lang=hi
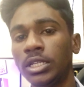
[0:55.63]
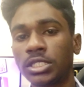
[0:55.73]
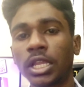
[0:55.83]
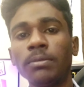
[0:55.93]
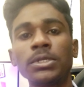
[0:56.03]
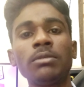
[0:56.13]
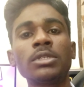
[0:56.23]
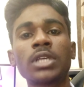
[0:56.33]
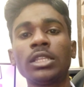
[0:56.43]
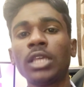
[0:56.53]
डिस्क्रिप्शन
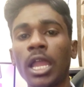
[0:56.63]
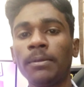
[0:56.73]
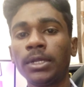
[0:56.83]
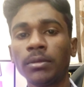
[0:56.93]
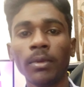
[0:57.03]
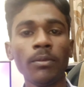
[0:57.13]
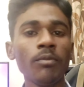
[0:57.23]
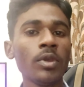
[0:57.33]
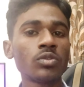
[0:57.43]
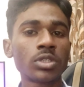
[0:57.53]
में साथ ही आई बटन में
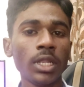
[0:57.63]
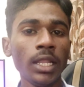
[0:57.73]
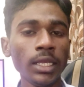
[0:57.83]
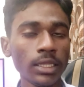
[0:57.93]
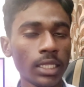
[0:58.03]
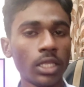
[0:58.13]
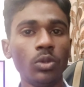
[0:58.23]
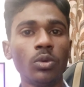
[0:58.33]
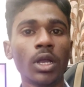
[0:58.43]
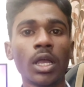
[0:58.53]
भी मैं उसकी लिंक दे
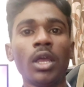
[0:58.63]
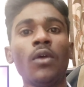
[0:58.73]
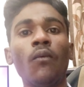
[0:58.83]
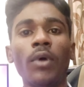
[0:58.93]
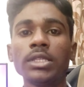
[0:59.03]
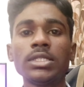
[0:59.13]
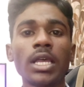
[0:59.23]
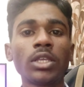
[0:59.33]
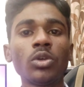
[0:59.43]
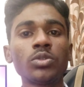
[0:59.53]
दूँगा वहाँ से
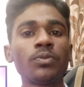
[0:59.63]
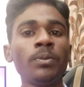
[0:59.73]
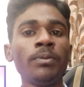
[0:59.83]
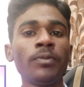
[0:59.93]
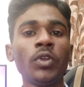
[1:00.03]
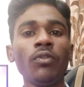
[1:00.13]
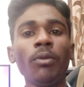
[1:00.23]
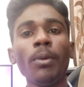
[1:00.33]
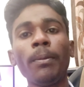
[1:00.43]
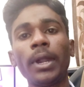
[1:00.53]
जाके उस
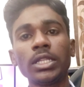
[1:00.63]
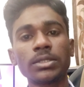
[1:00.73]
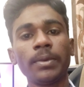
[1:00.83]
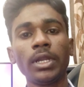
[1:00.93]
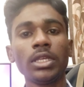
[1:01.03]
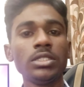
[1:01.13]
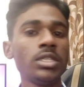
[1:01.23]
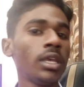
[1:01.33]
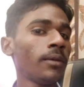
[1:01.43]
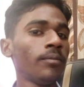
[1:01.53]
गिवे में पार्टिसिपेट
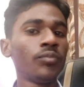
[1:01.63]
कीजिए